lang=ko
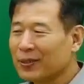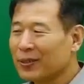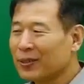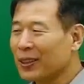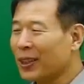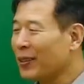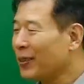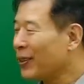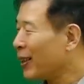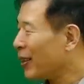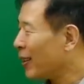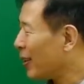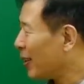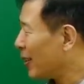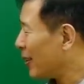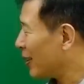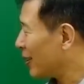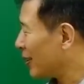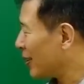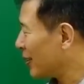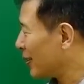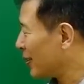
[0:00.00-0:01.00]
옛날에
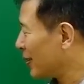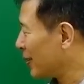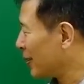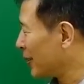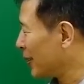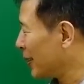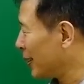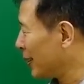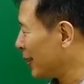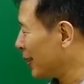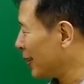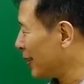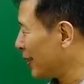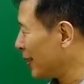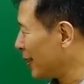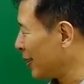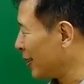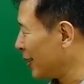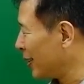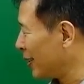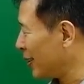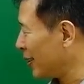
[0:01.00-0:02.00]
이,
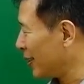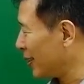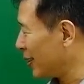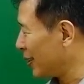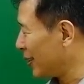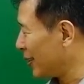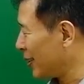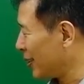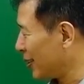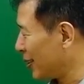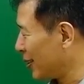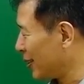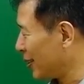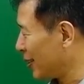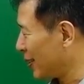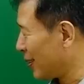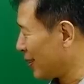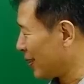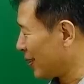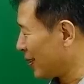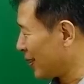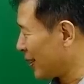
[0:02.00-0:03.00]
이
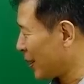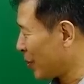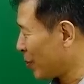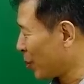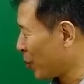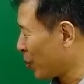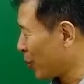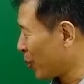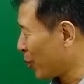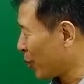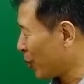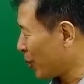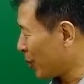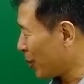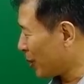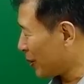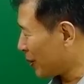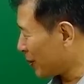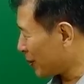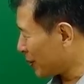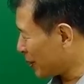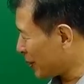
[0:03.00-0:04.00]
제목
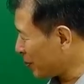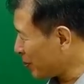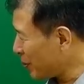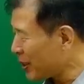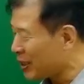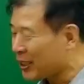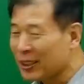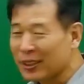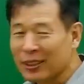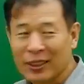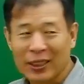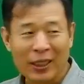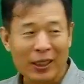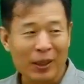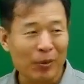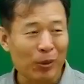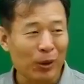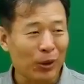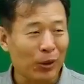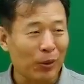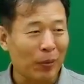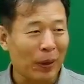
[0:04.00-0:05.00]
보고 흥미진진하게
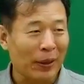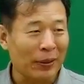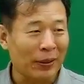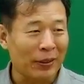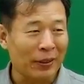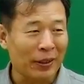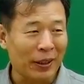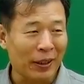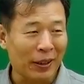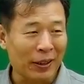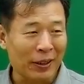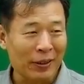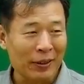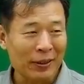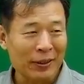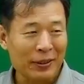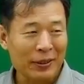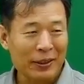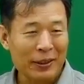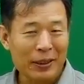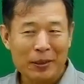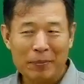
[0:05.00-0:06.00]
보려고 봤는데
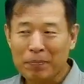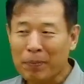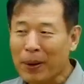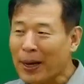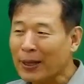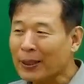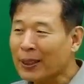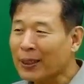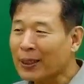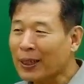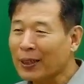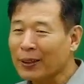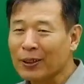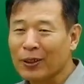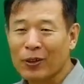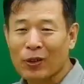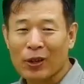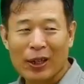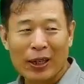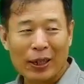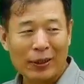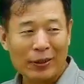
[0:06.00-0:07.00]
파괴란
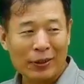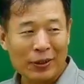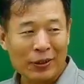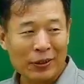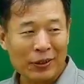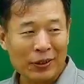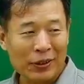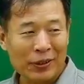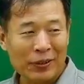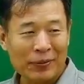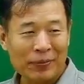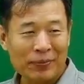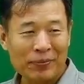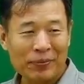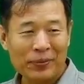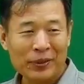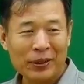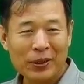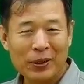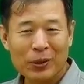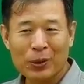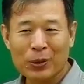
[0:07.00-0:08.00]
영화가 있었어요.
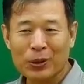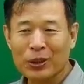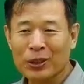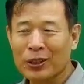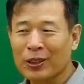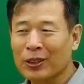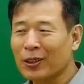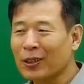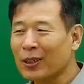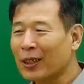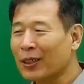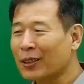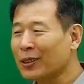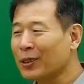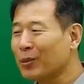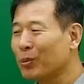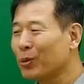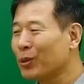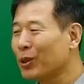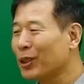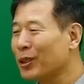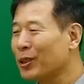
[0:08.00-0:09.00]
혹시 기억하는지
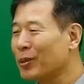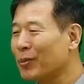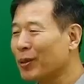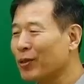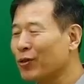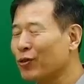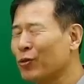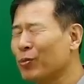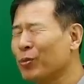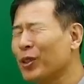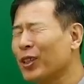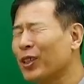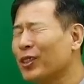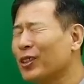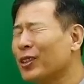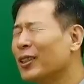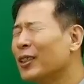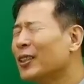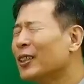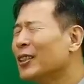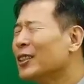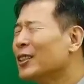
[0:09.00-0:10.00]
모르겠지만 유명한
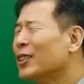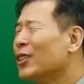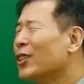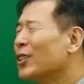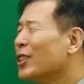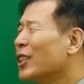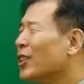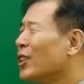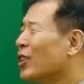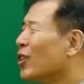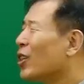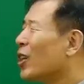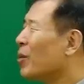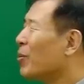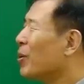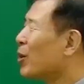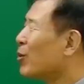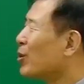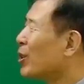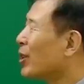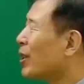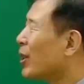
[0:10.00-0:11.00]
여자 영화
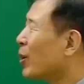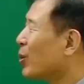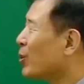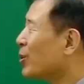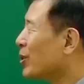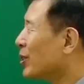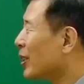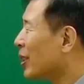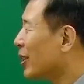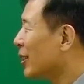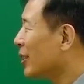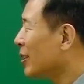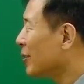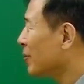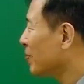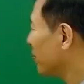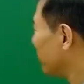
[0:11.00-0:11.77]
배우가 나오는데